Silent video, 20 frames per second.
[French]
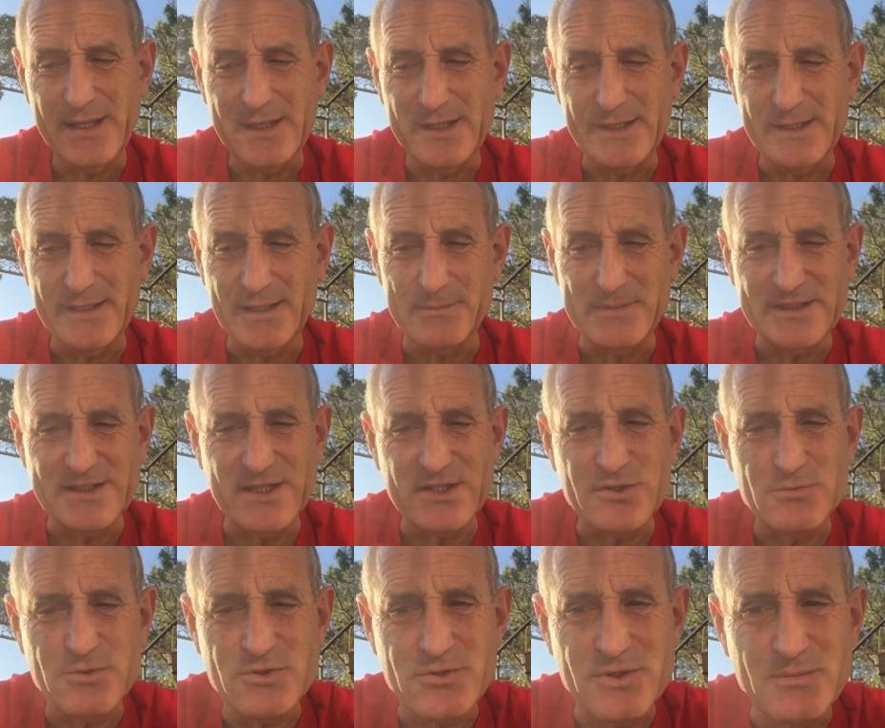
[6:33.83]
Et dans ma
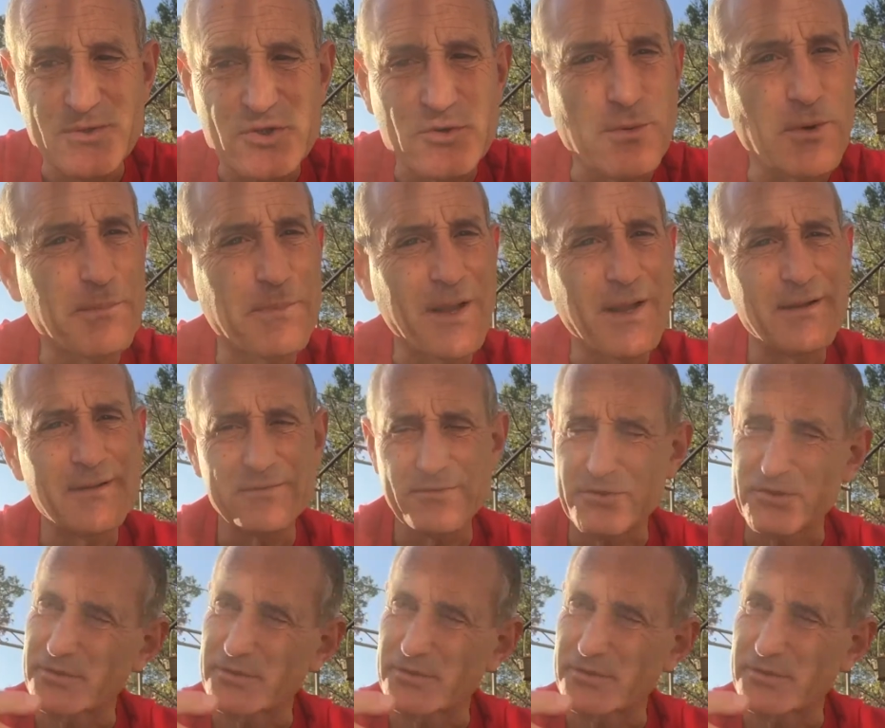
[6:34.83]
tête, je me suis dit, mais je ne peux pas.